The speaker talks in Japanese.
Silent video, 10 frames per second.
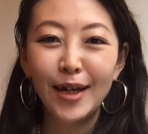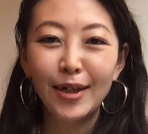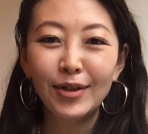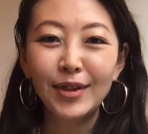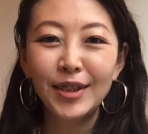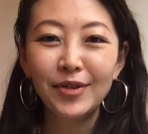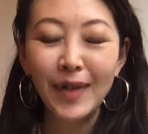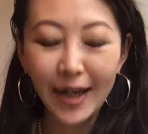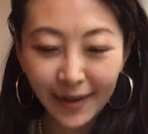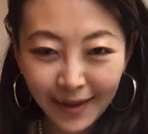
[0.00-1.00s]
こんにち
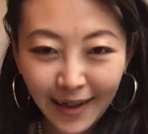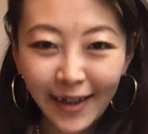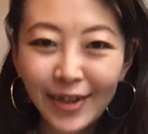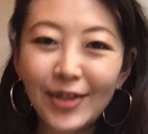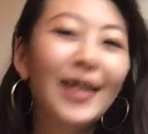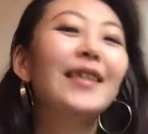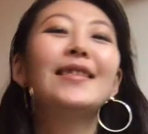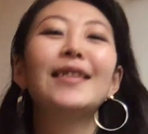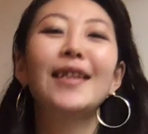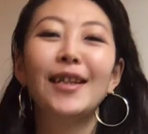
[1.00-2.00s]
は、あやので
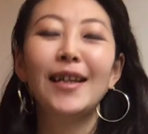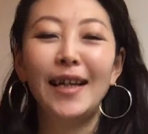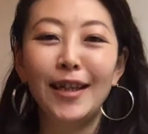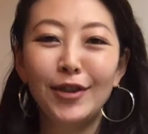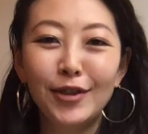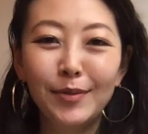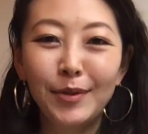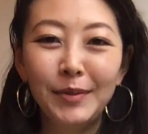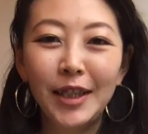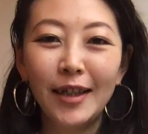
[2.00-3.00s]
す。
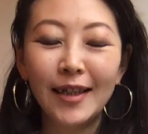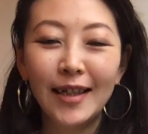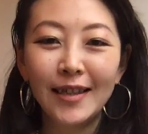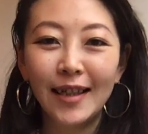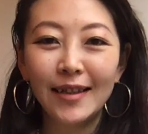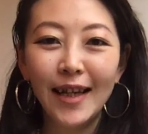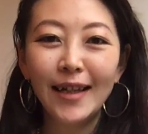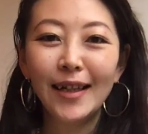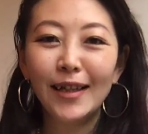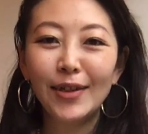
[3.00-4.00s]
YouTube 見てくださってあ
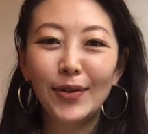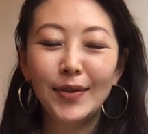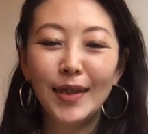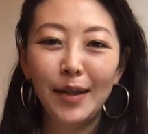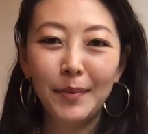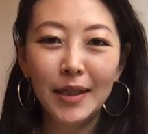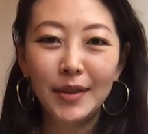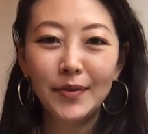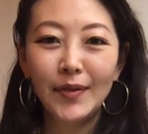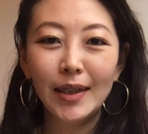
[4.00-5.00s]
りがとうございま
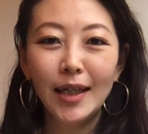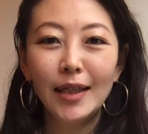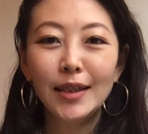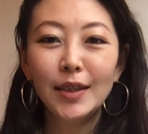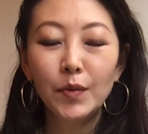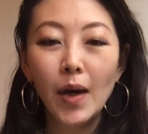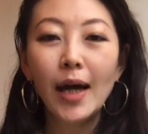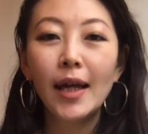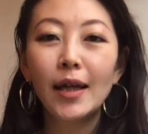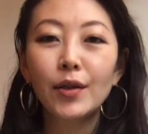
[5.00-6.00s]
す。私は、
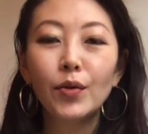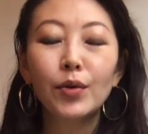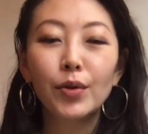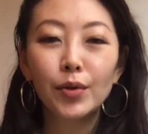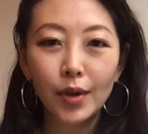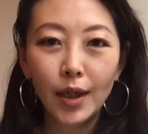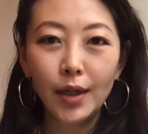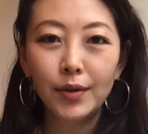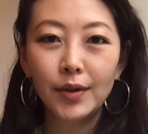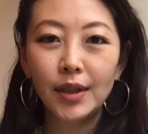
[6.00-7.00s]
東京都
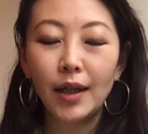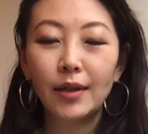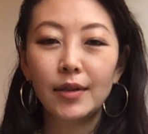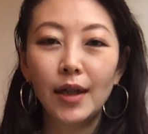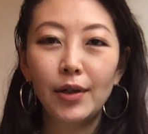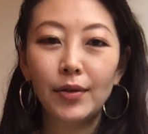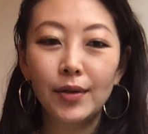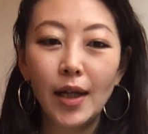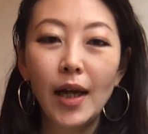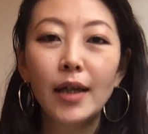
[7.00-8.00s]
内の自宅サロン
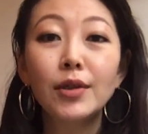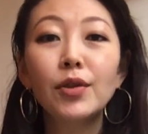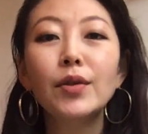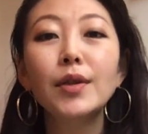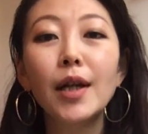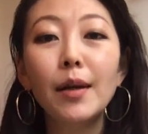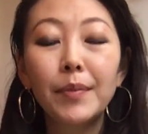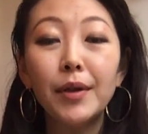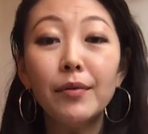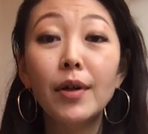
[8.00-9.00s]
で
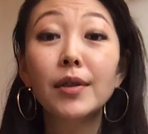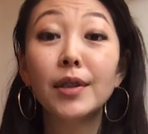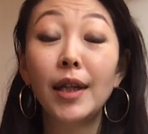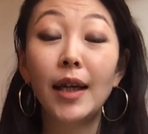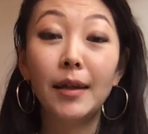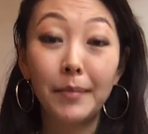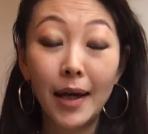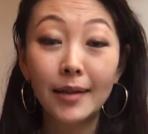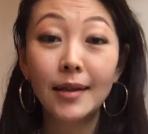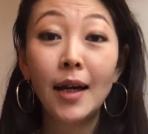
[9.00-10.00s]
ストーンセラピーをしてい
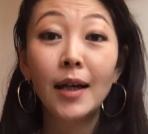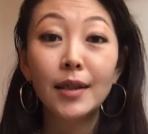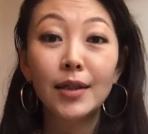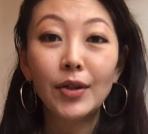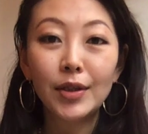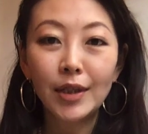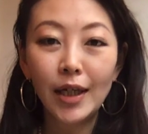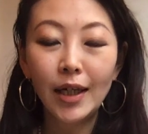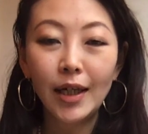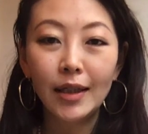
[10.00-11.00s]
ます。そし
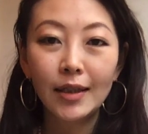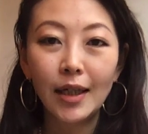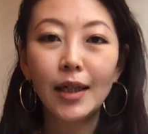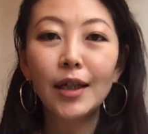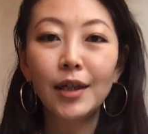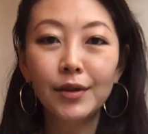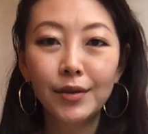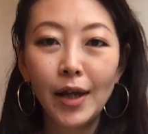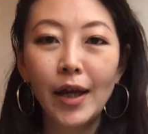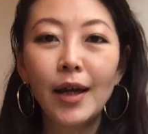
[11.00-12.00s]
てチャネリング
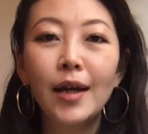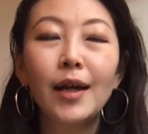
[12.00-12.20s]
で、